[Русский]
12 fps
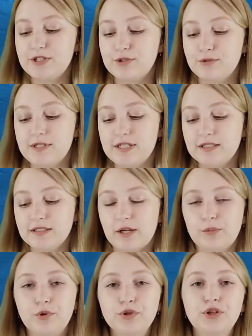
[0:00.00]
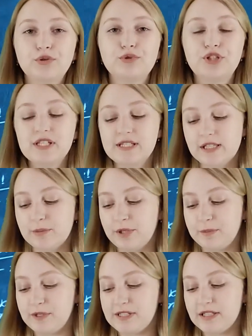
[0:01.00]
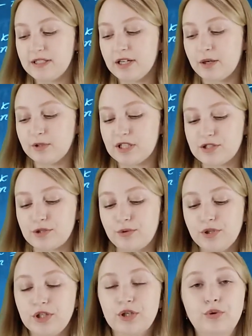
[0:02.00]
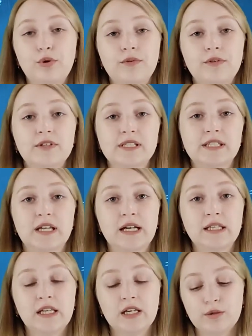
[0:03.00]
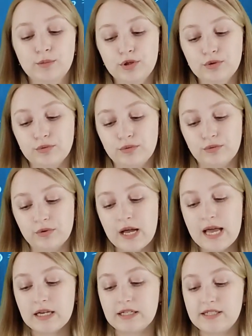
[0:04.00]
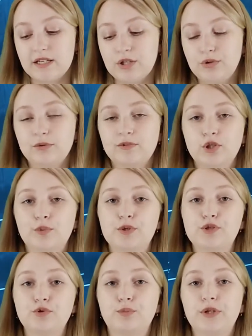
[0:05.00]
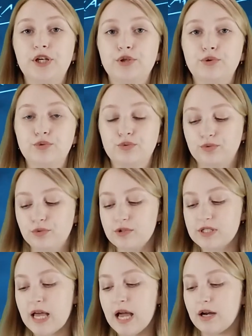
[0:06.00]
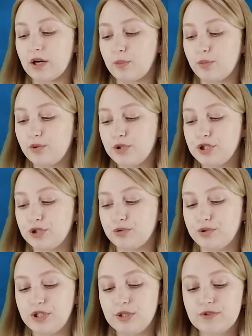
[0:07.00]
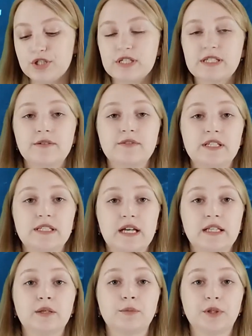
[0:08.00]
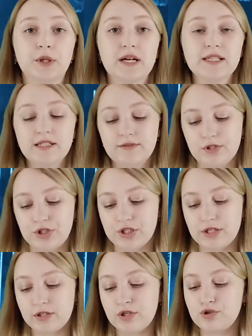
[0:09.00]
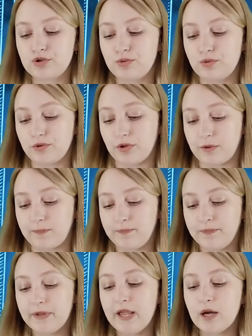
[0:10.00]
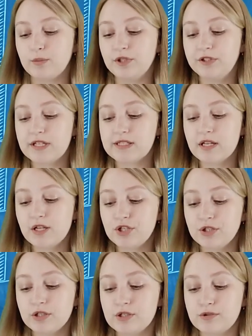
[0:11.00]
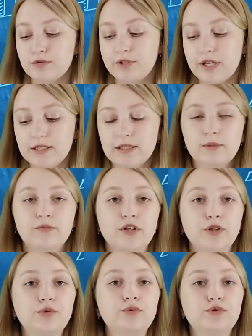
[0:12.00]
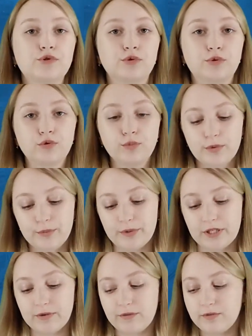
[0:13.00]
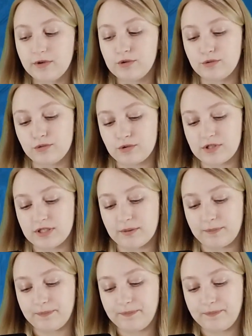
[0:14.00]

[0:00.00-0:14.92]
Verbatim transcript: студент работал учителем-репетитором на стройке нового здания МГУ, где готовил к поступлению в ВУЗ рабочих, учившихся в 10 классе вечерней школы. Был назначен консультантом в одну из групп первого курса.